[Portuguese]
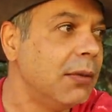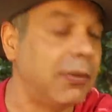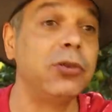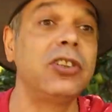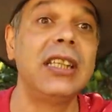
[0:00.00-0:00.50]

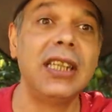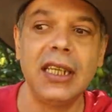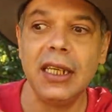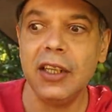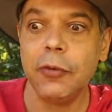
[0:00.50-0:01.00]
Mas você tem
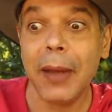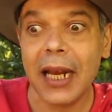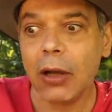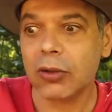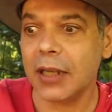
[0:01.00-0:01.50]
que
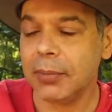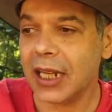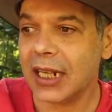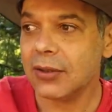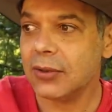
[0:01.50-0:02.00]
esperar o tempo
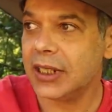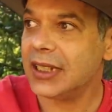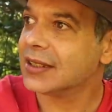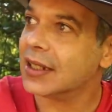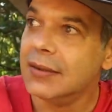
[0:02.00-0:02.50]
da
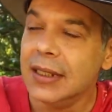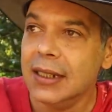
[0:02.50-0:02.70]
natureza